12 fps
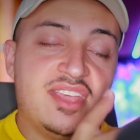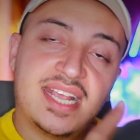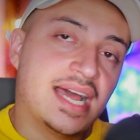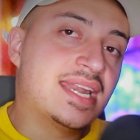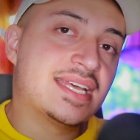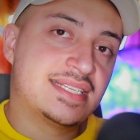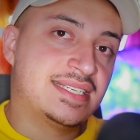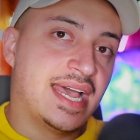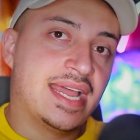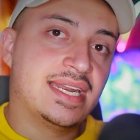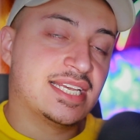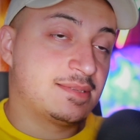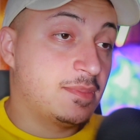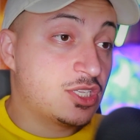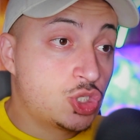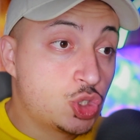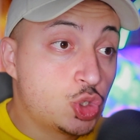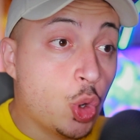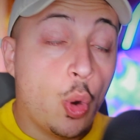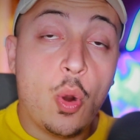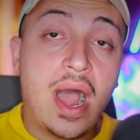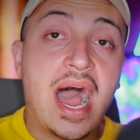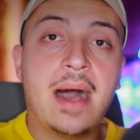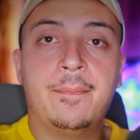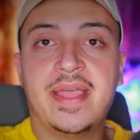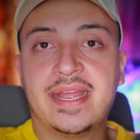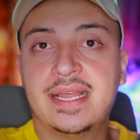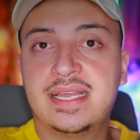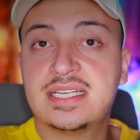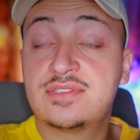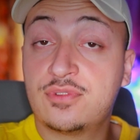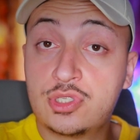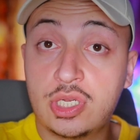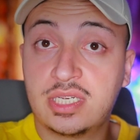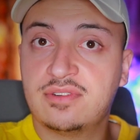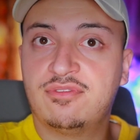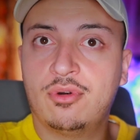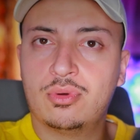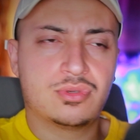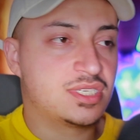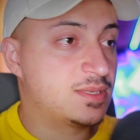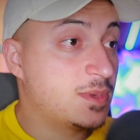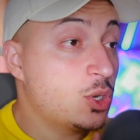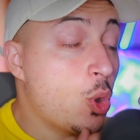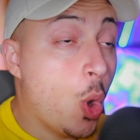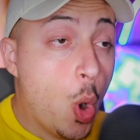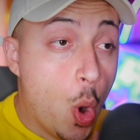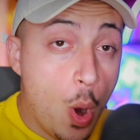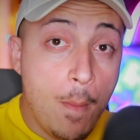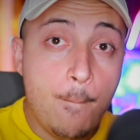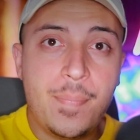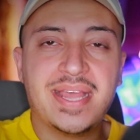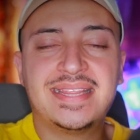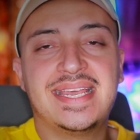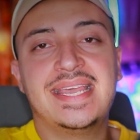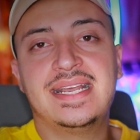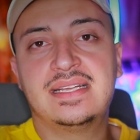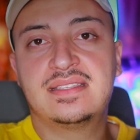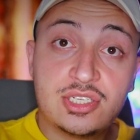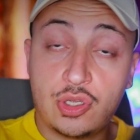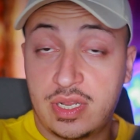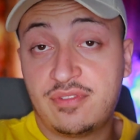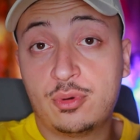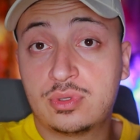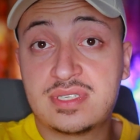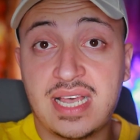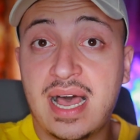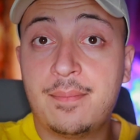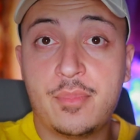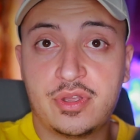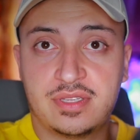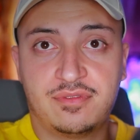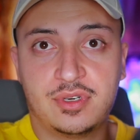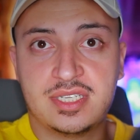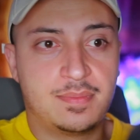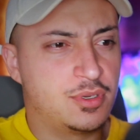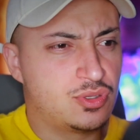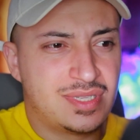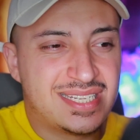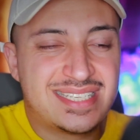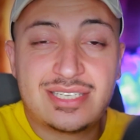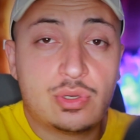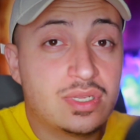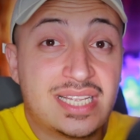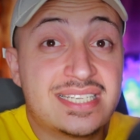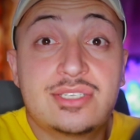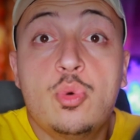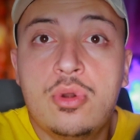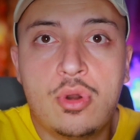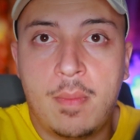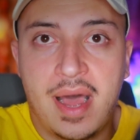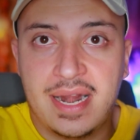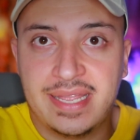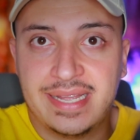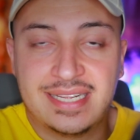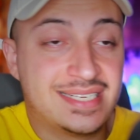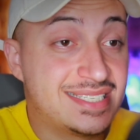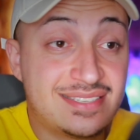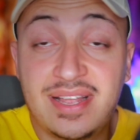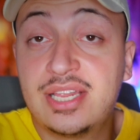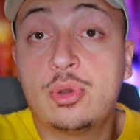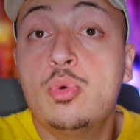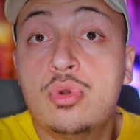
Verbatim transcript: wie kann das sein, dass man so abhängig ist von solchen Fotos, dass man unbedingt solche Fotos haben möchte von dieser Person? Das, das ist unnormal, Digga. Das ist wirklich